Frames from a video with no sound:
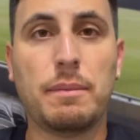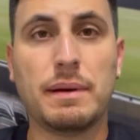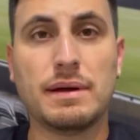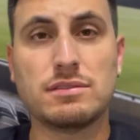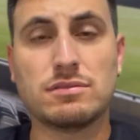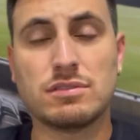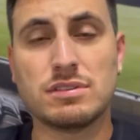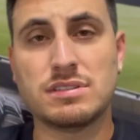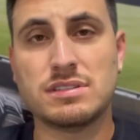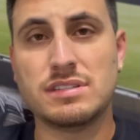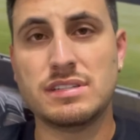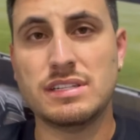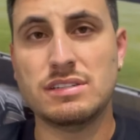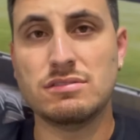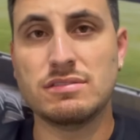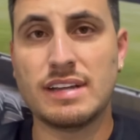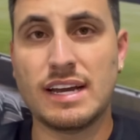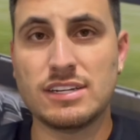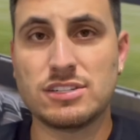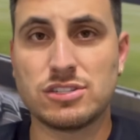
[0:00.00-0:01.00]

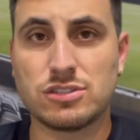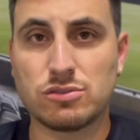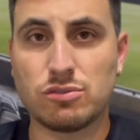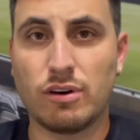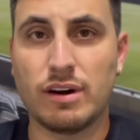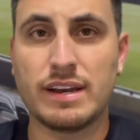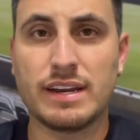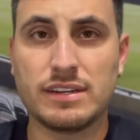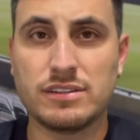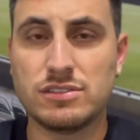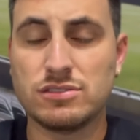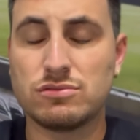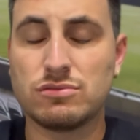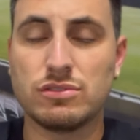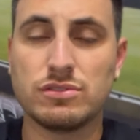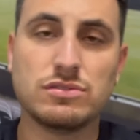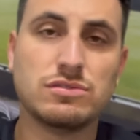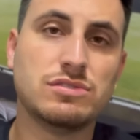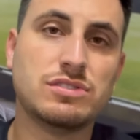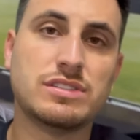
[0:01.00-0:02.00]
patrocínio da história de
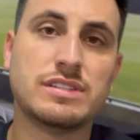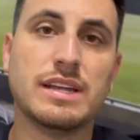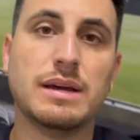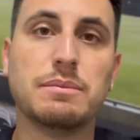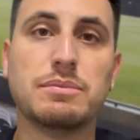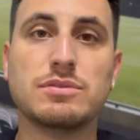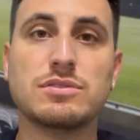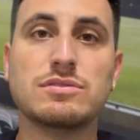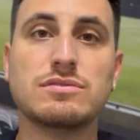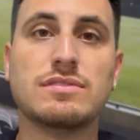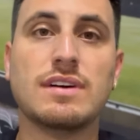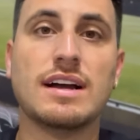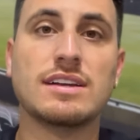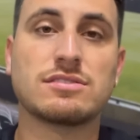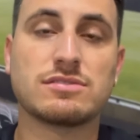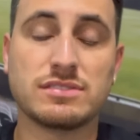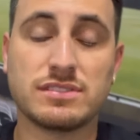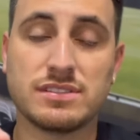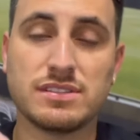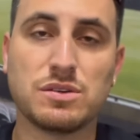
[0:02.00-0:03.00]
todos os tempos do
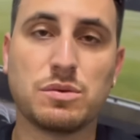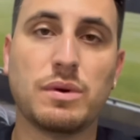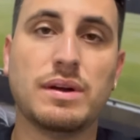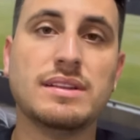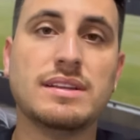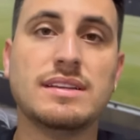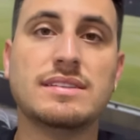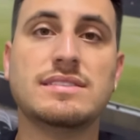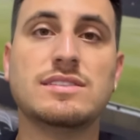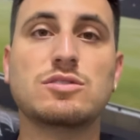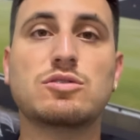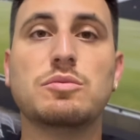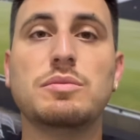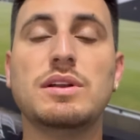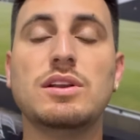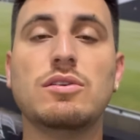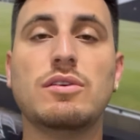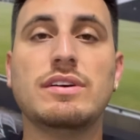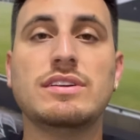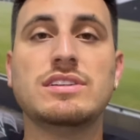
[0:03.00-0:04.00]
Vasco, 55
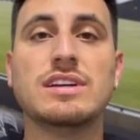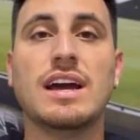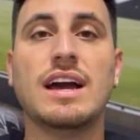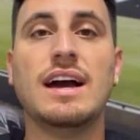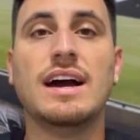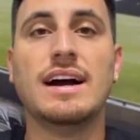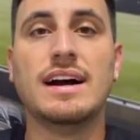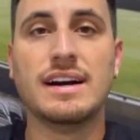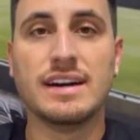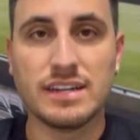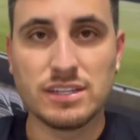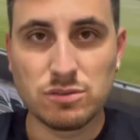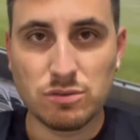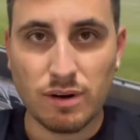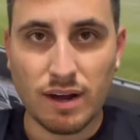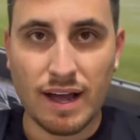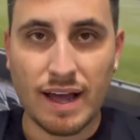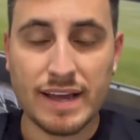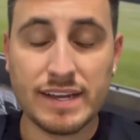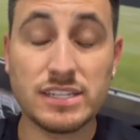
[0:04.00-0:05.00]
milhões
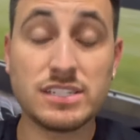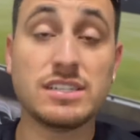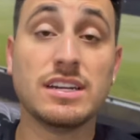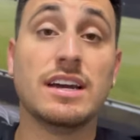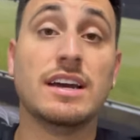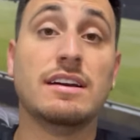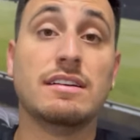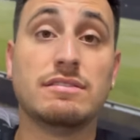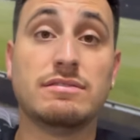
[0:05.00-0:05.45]
anuais,